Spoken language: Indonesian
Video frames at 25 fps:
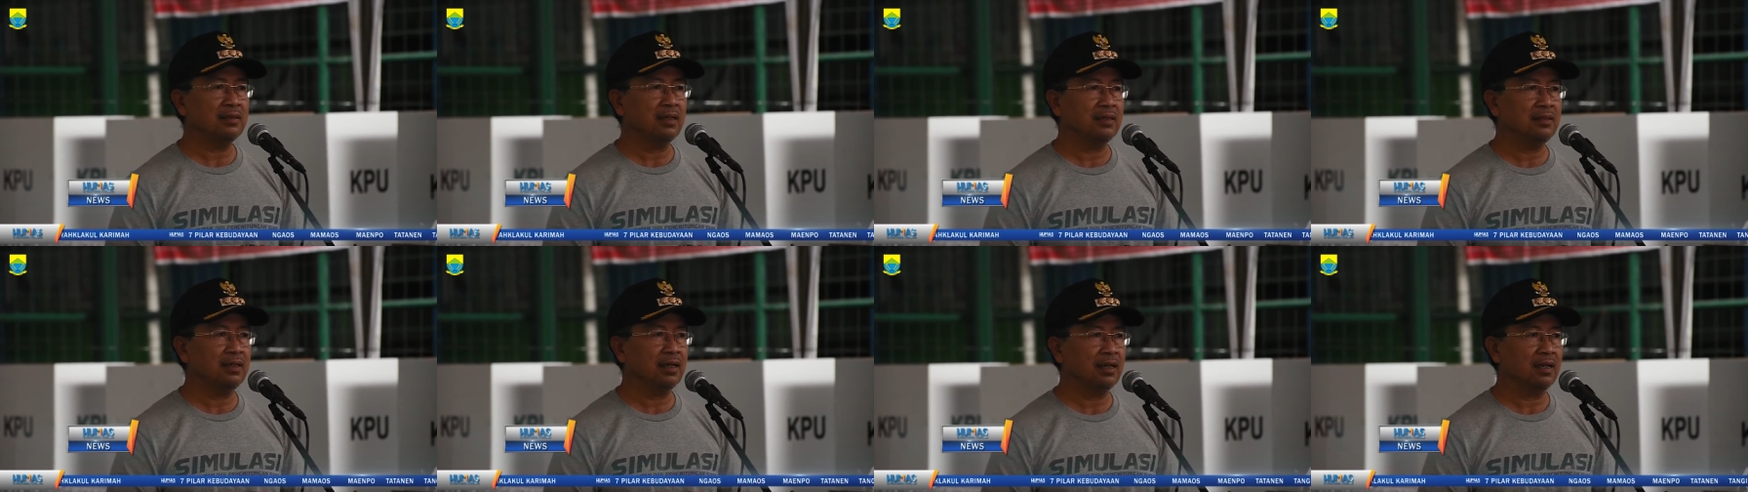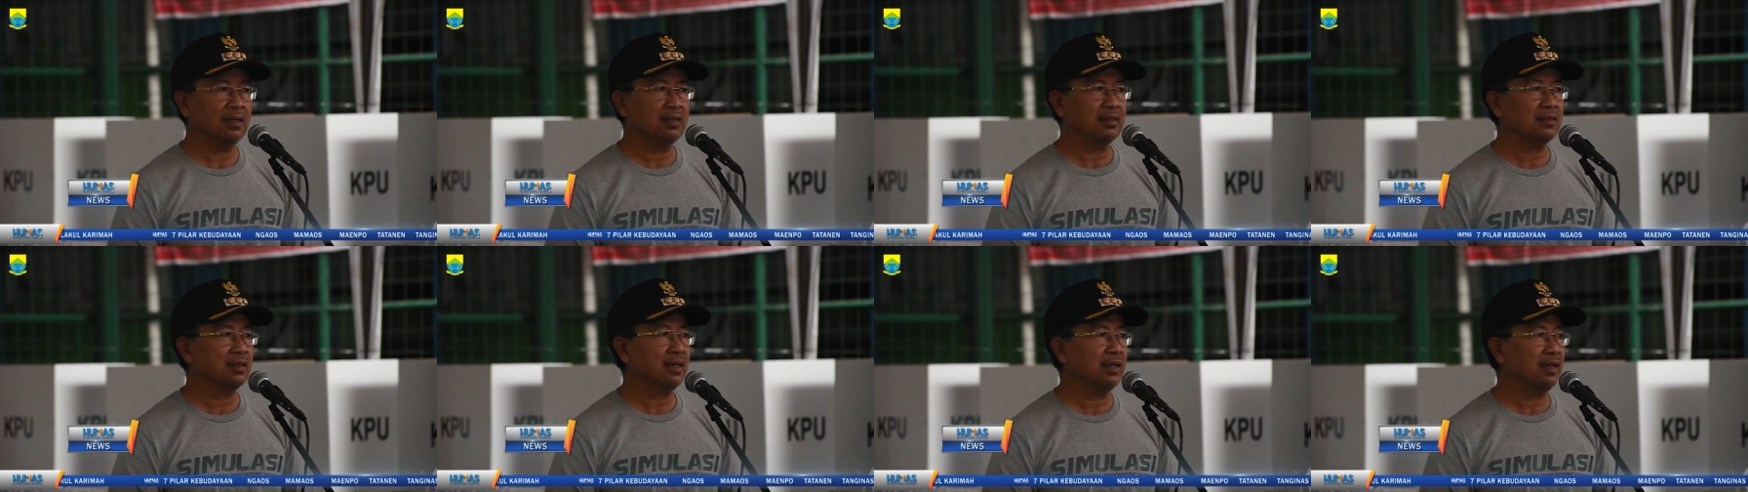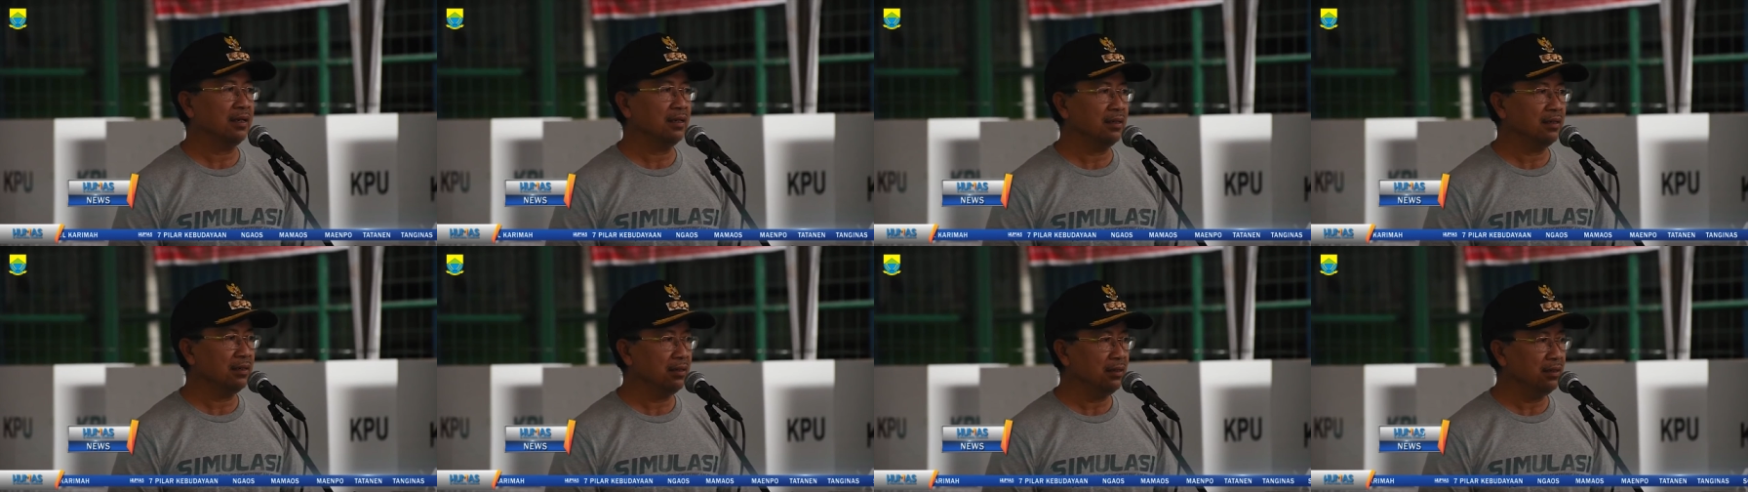jajaran
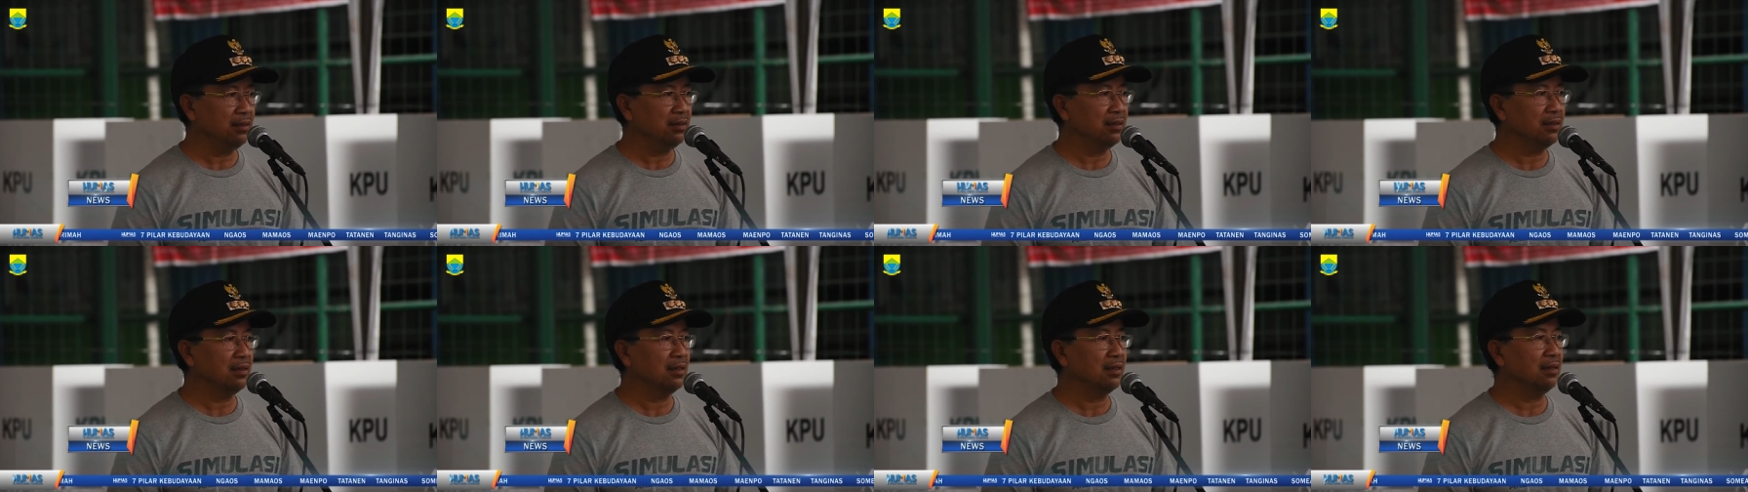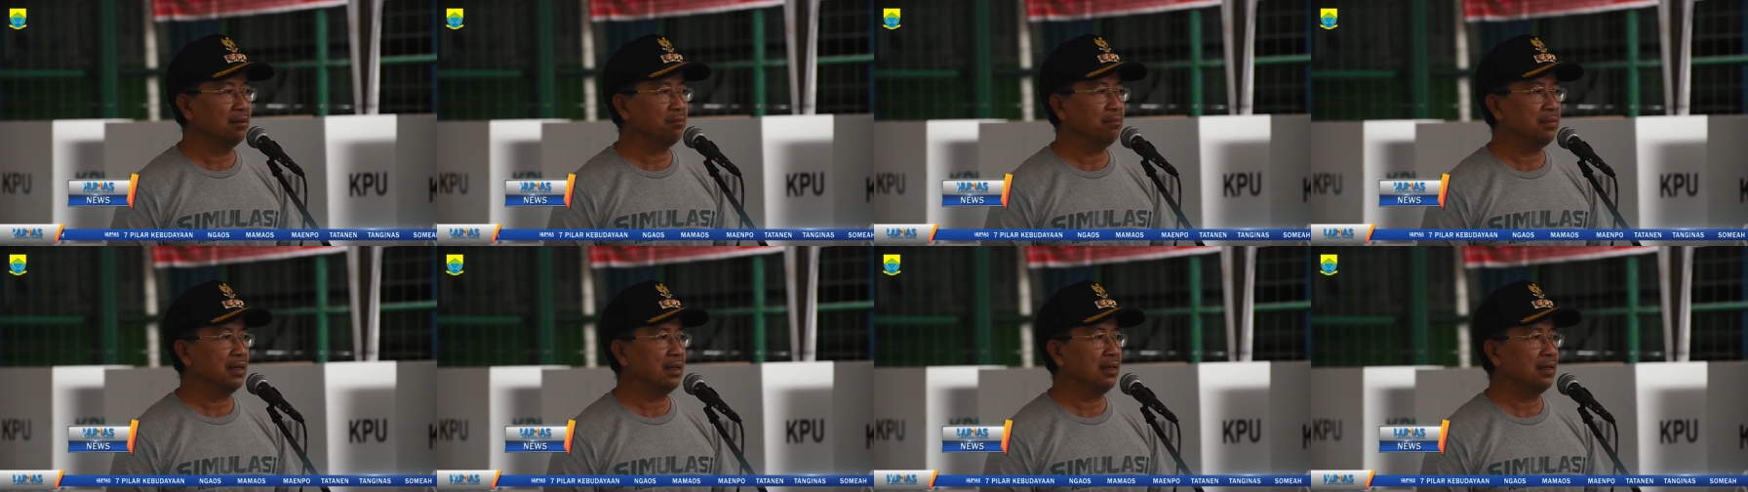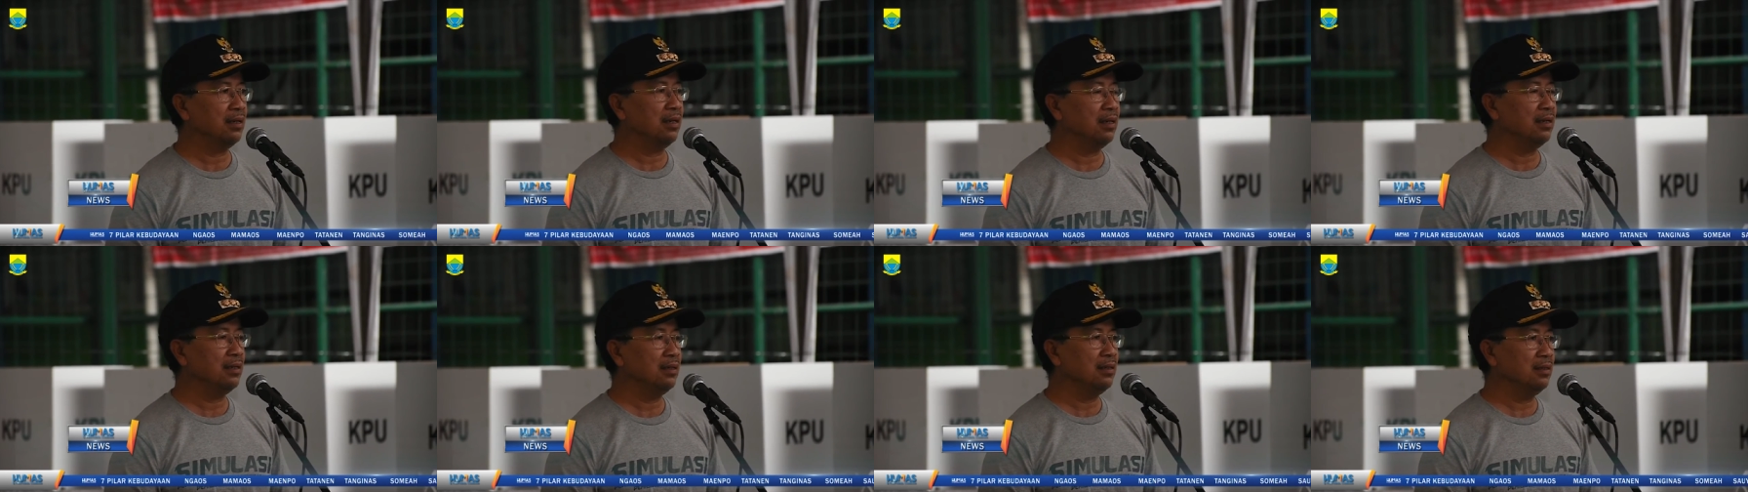TNI, dengan Pak
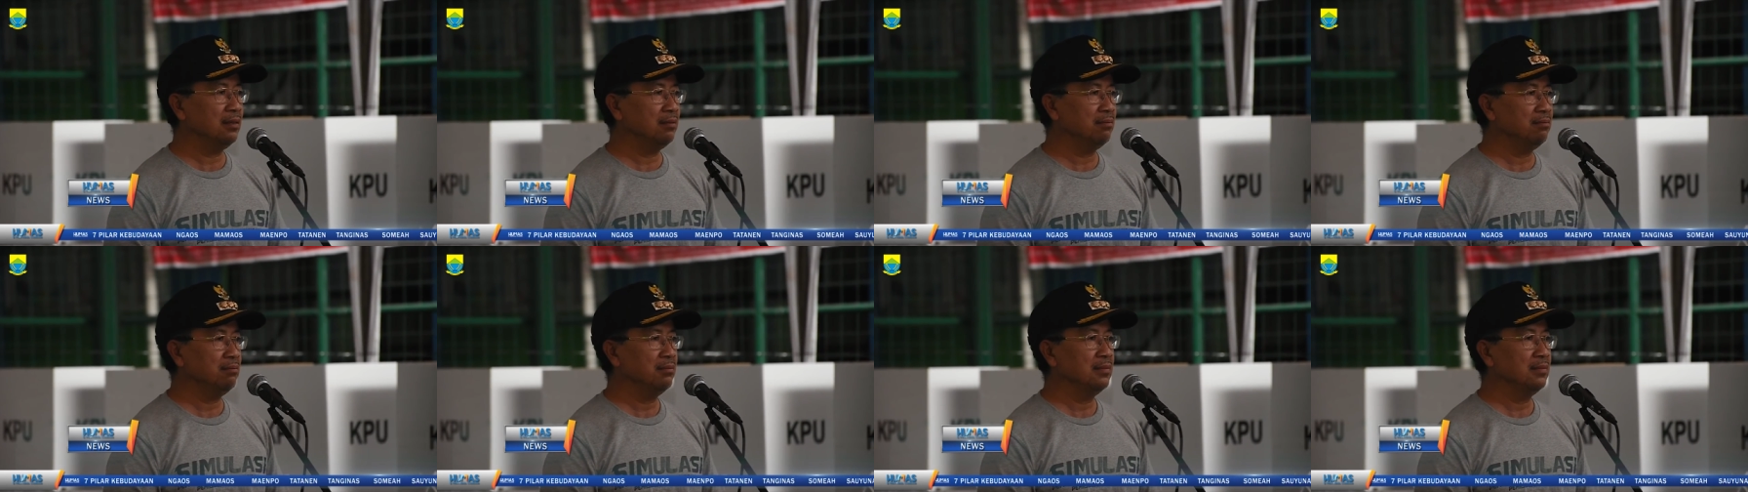Dandi.